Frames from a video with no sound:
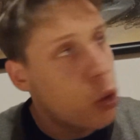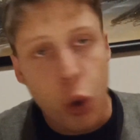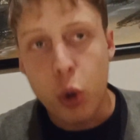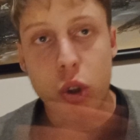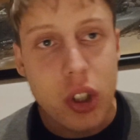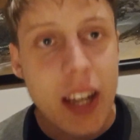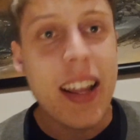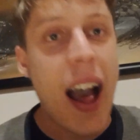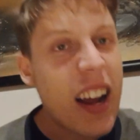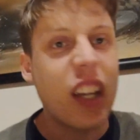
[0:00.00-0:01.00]
tutti i
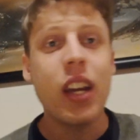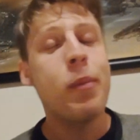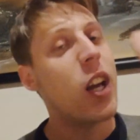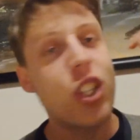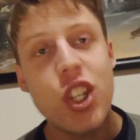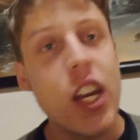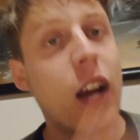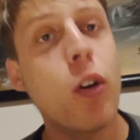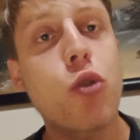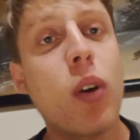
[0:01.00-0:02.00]
Daki, mia
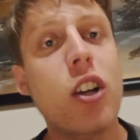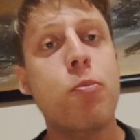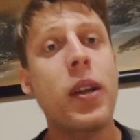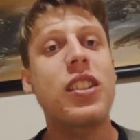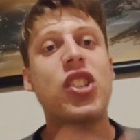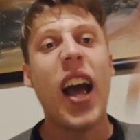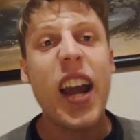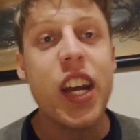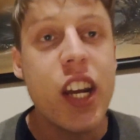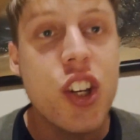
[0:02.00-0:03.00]
zia, con una squadra spe-
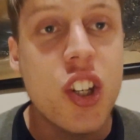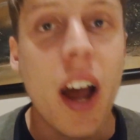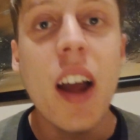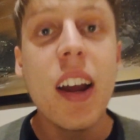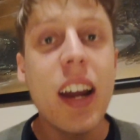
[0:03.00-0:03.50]
Sais,